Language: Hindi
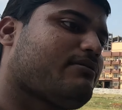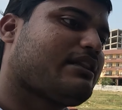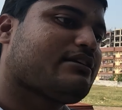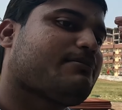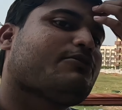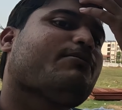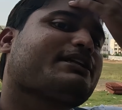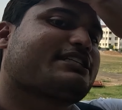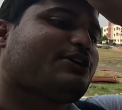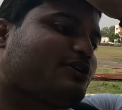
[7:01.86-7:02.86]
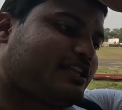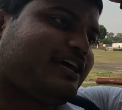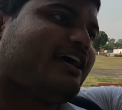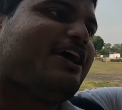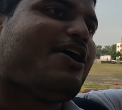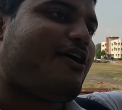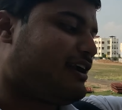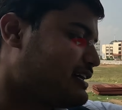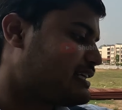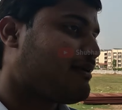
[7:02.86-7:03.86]
को मिलते हैं जब वो बच्चे होते हैं
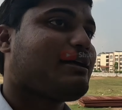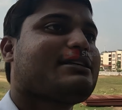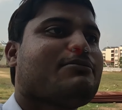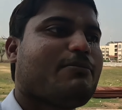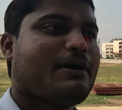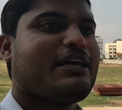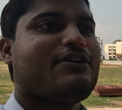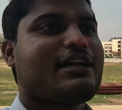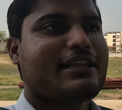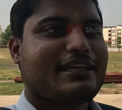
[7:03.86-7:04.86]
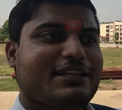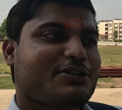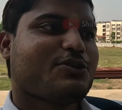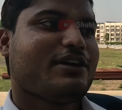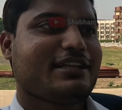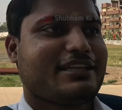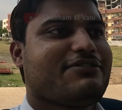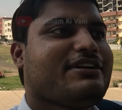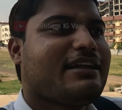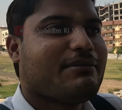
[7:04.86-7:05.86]
और एक साल बाद जब वो बड़े हो जाते हैं तो छोड़ देते
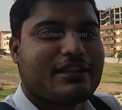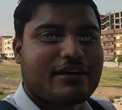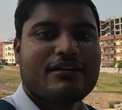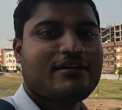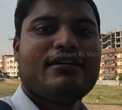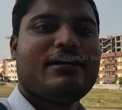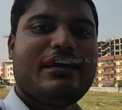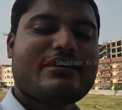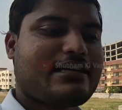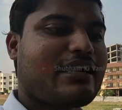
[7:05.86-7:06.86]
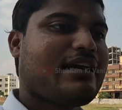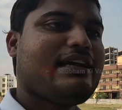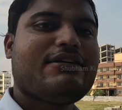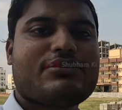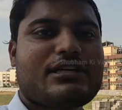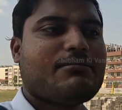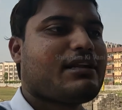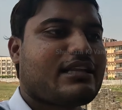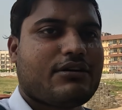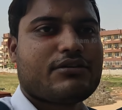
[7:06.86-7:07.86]
हैं फिर नहीं मिलता एक साल के लिए हॉस्टल
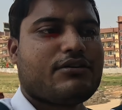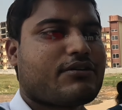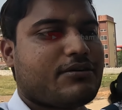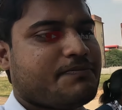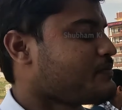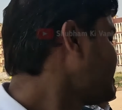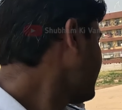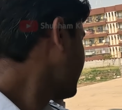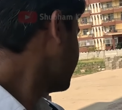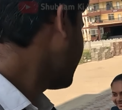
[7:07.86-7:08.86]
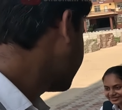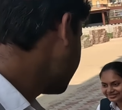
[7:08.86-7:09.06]
मिलता है उन लोगों को चलो